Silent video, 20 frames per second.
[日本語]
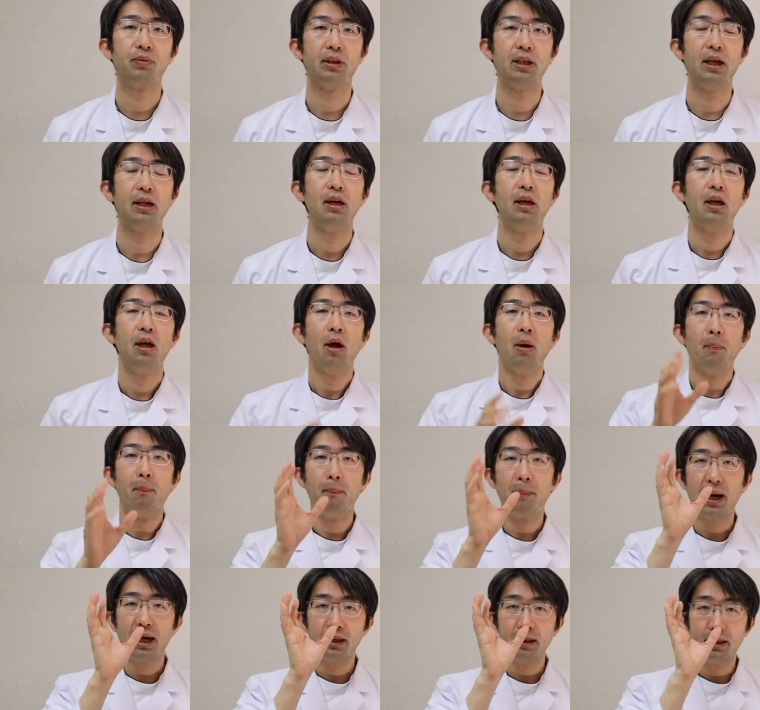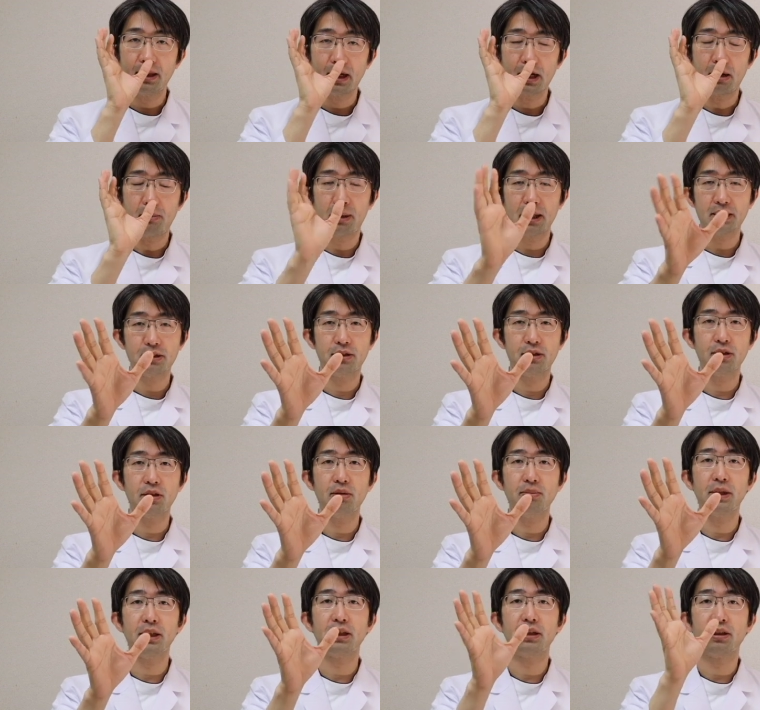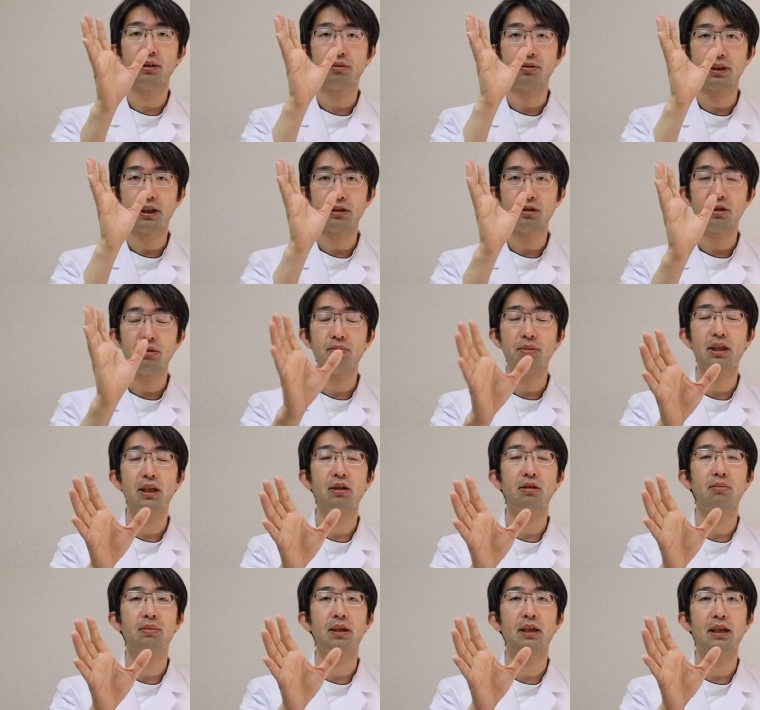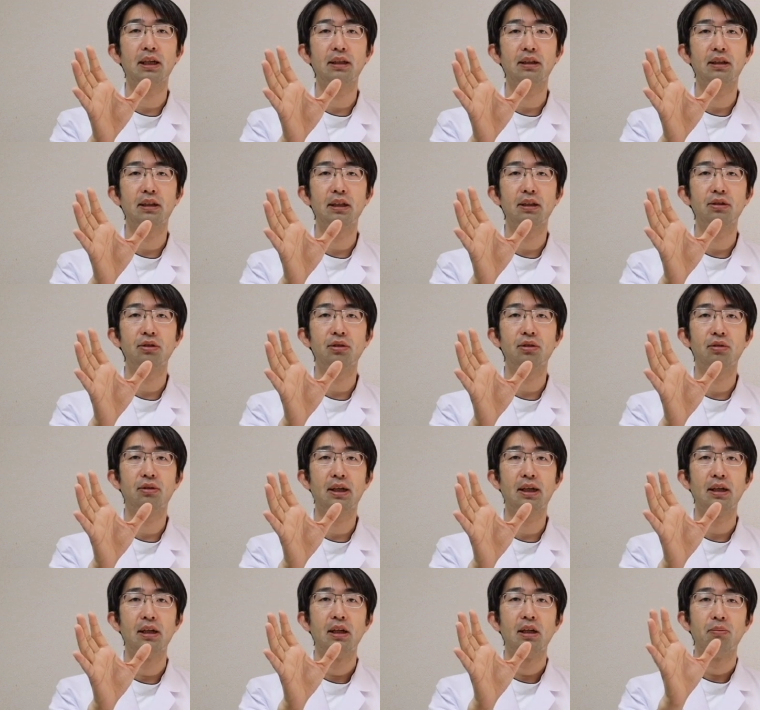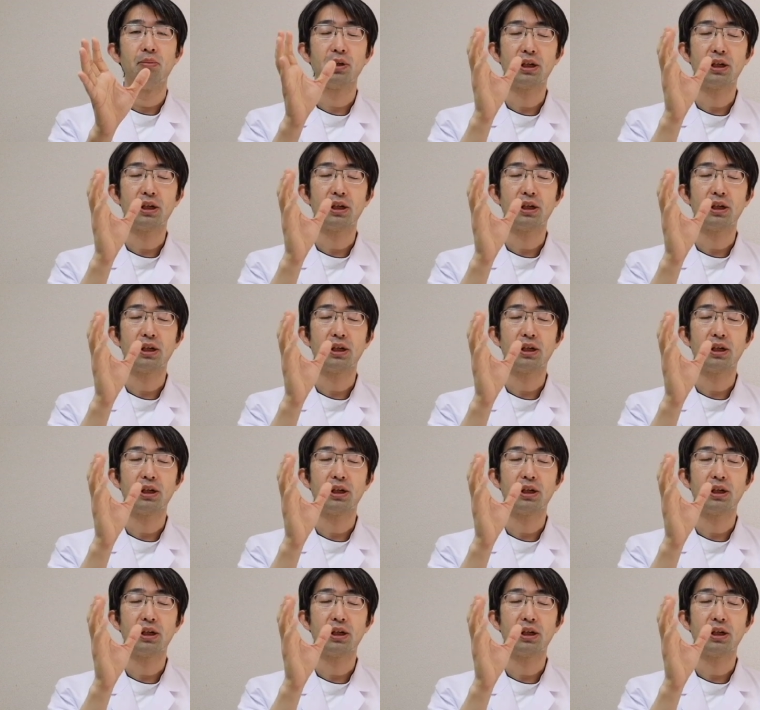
で真ん中まっすぐ見ててふたつに見える場合っていうのは